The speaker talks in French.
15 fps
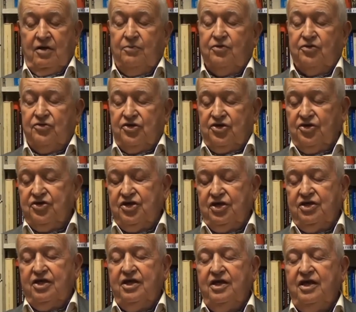Pour une
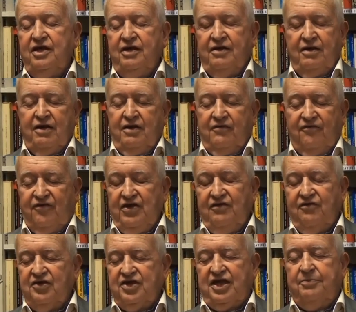société,
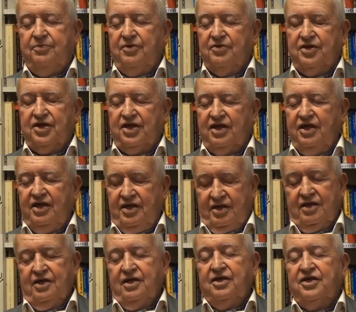vivre sa pensée,
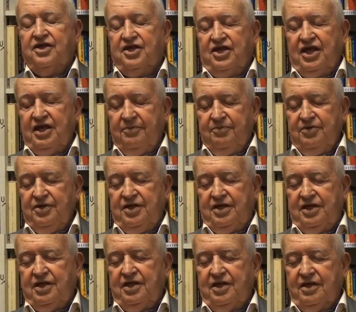c'est la
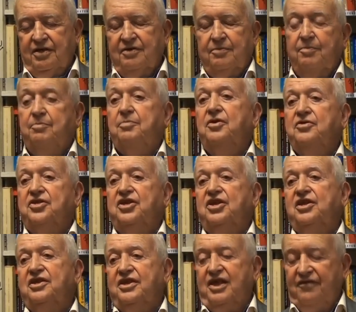politique.
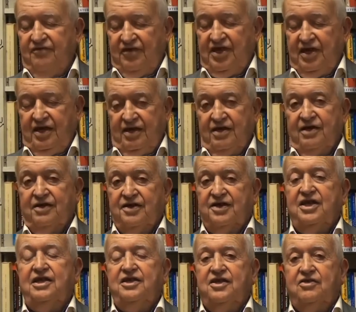Penser sa vie,
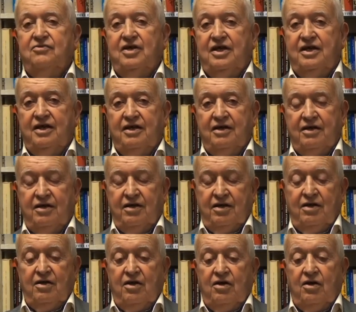c'est l'histoire.
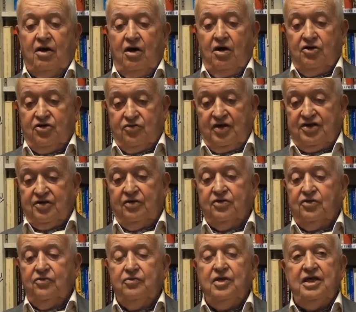En
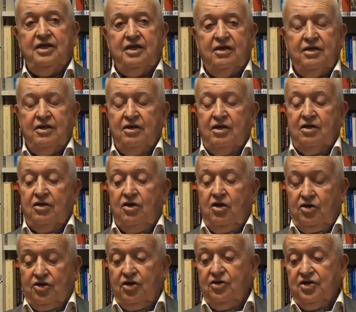68,
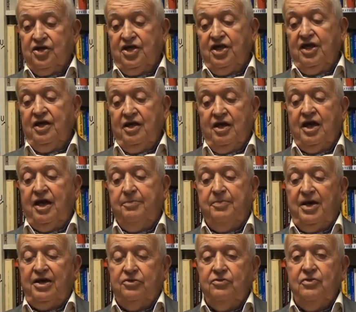l'ordre ancien a
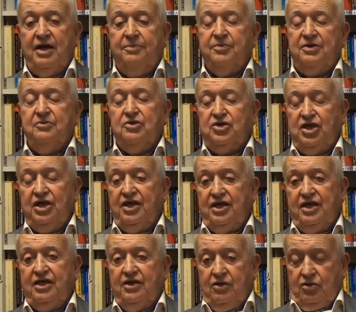perdu la primauté
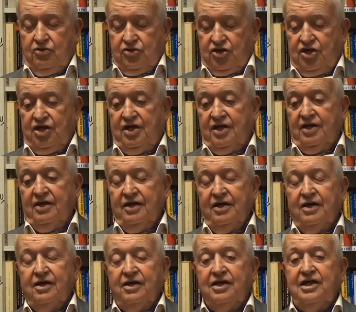idéologique.
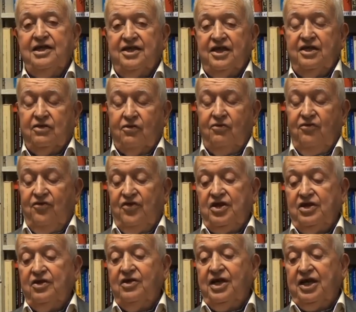Il s'est trouvé
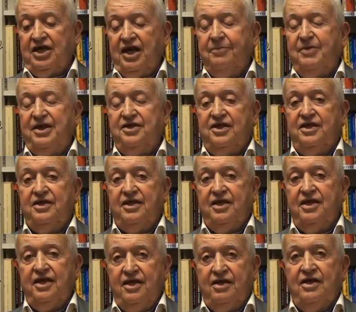dans
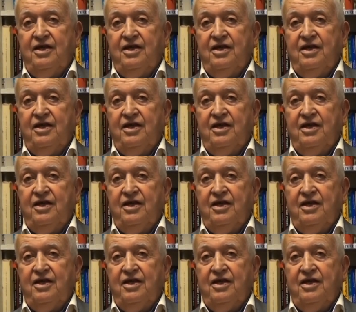l'incapacité